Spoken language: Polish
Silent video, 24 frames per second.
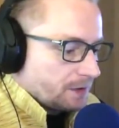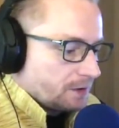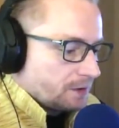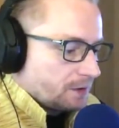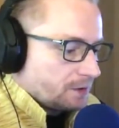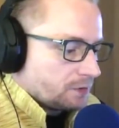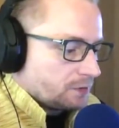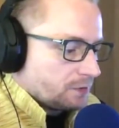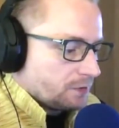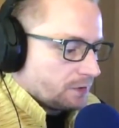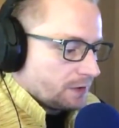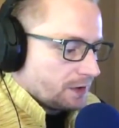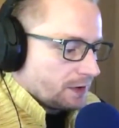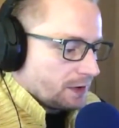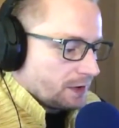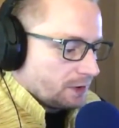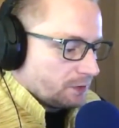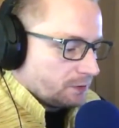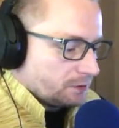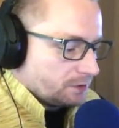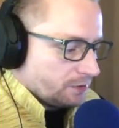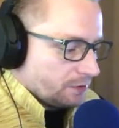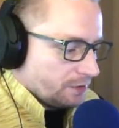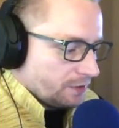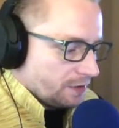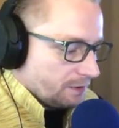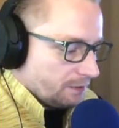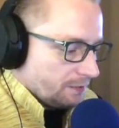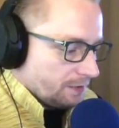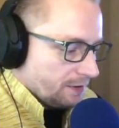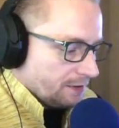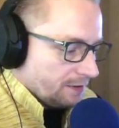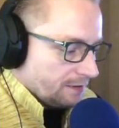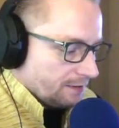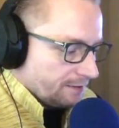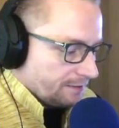której autorem
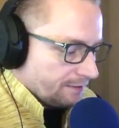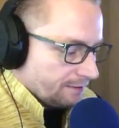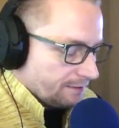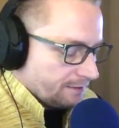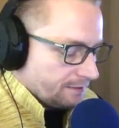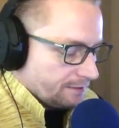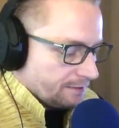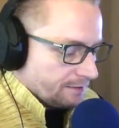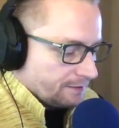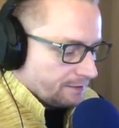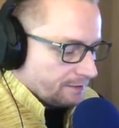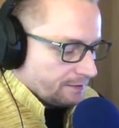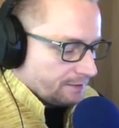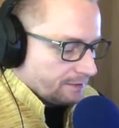jest